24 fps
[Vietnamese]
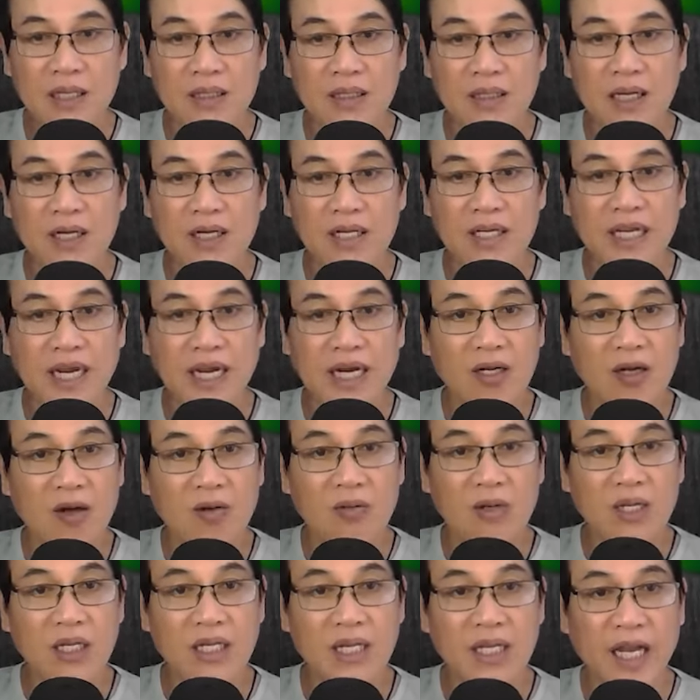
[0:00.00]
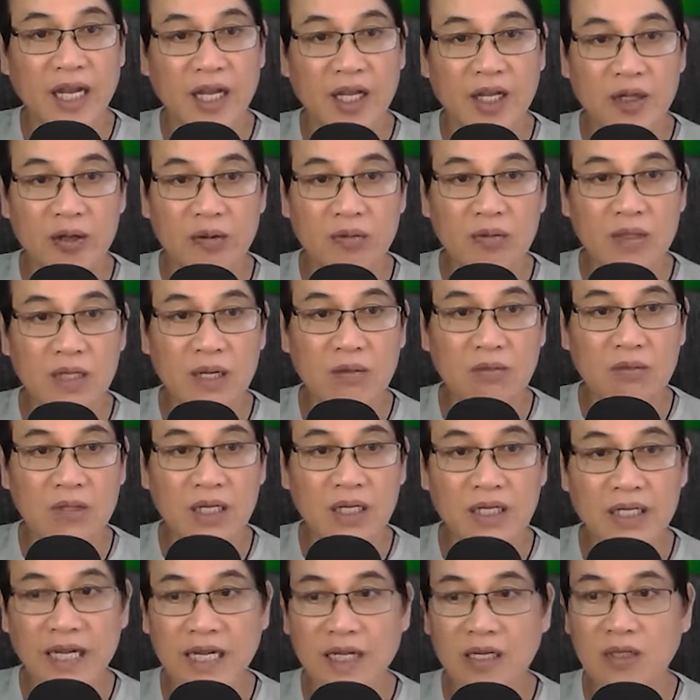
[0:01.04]
thời gian không có dài cũng không có
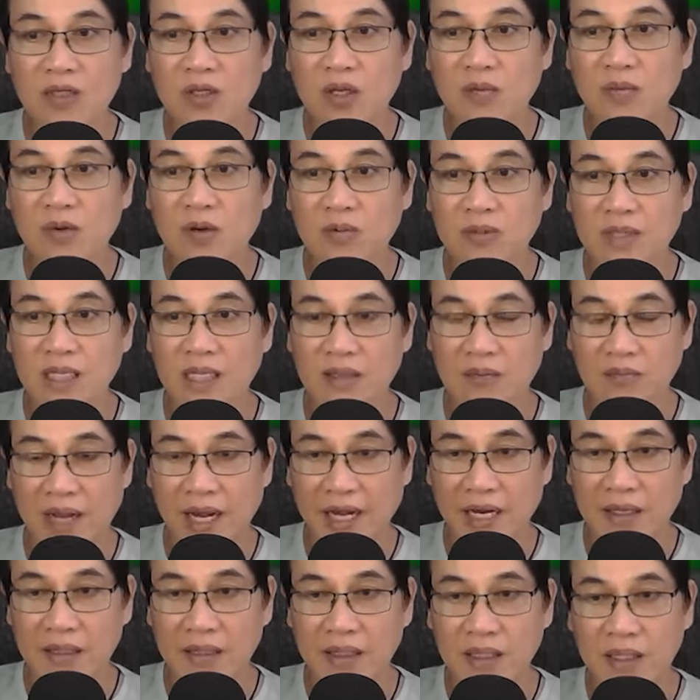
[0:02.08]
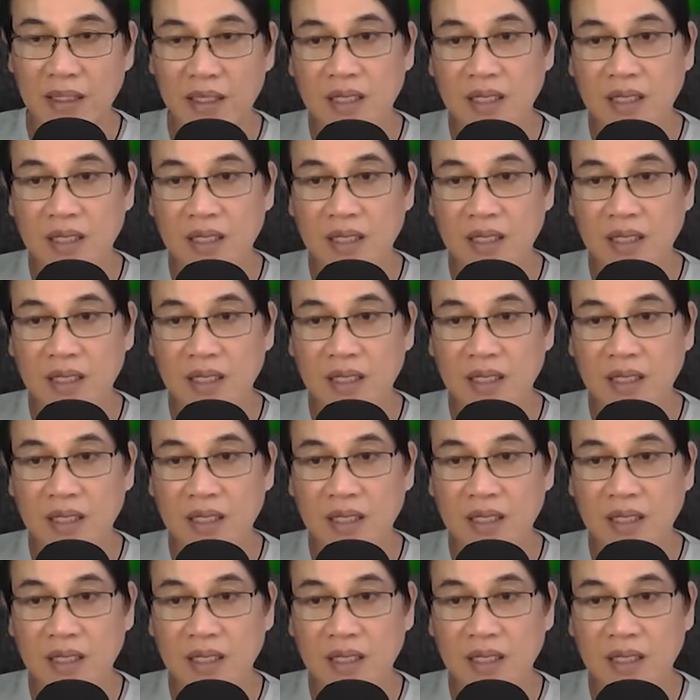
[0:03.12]
ngắn cho một tình bạn,